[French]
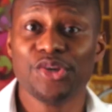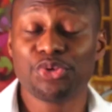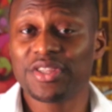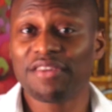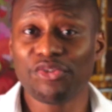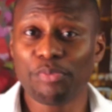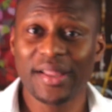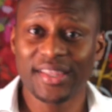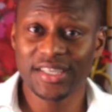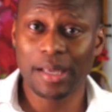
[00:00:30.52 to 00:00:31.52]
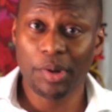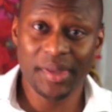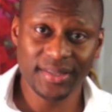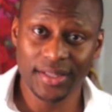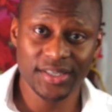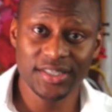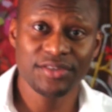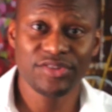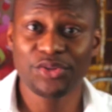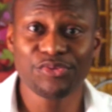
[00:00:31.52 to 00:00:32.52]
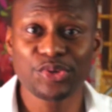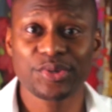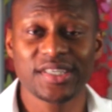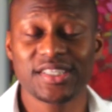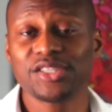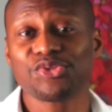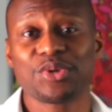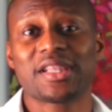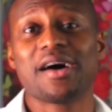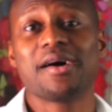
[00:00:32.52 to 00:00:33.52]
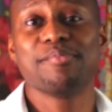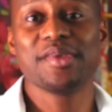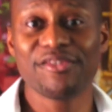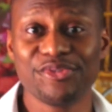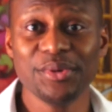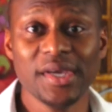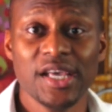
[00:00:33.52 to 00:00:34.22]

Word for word: Juste avant de vous partager la première stratégie, si vous êtes nouveau sur cette chaîne, je vous souhaite la bienvenue.